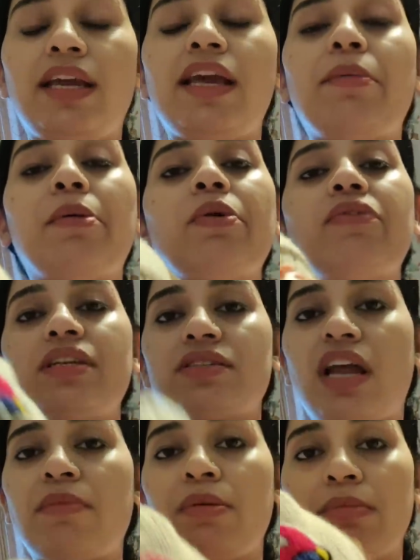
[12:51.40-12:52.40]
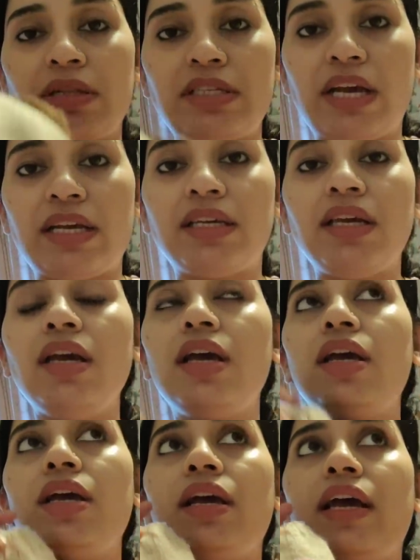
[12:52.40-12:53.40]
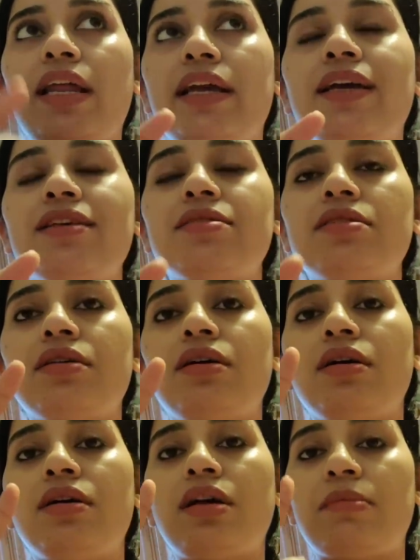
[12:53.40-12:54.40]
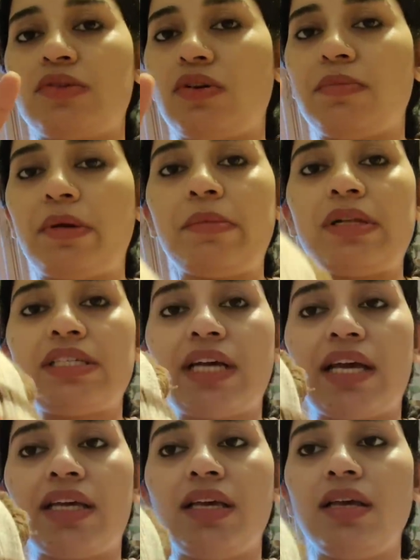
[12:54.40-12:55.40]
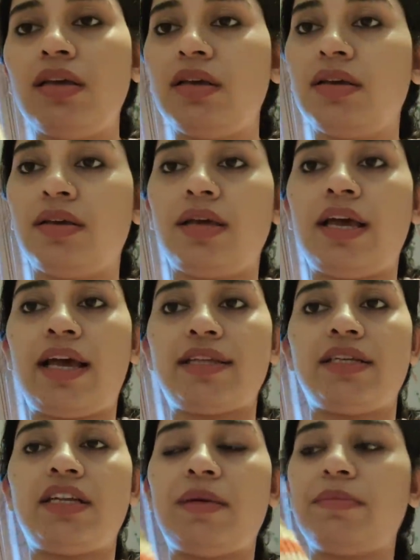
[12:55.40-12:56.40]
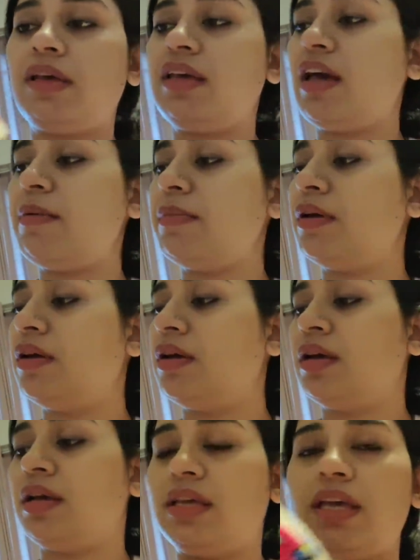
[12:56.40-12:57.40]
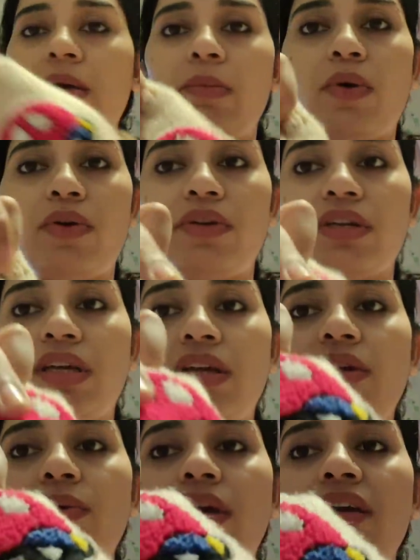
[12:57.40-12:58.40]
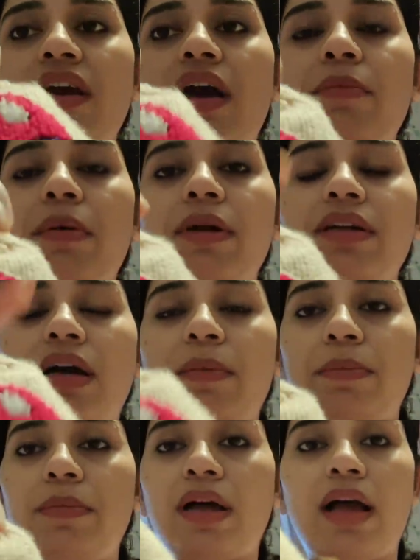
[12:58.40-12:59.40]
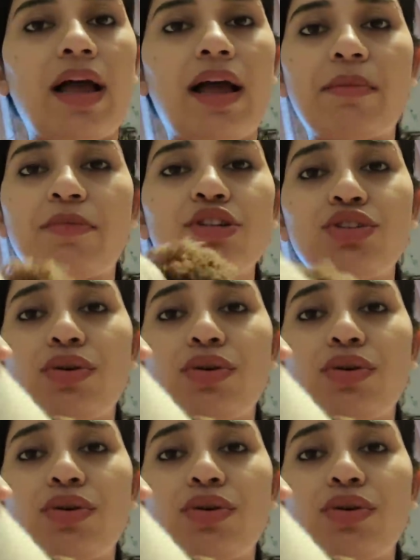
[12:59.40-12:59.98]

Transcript: की कैप आपको फर्स्ट क्राइज पर मिल जाएगी एंड आई गेस अमेजोन पर मिल जाएगी ऐसे टाइप की कैप ये एम्ब्रॉयडरी की हुई है यहाँ पे बट अब आई एम नॉट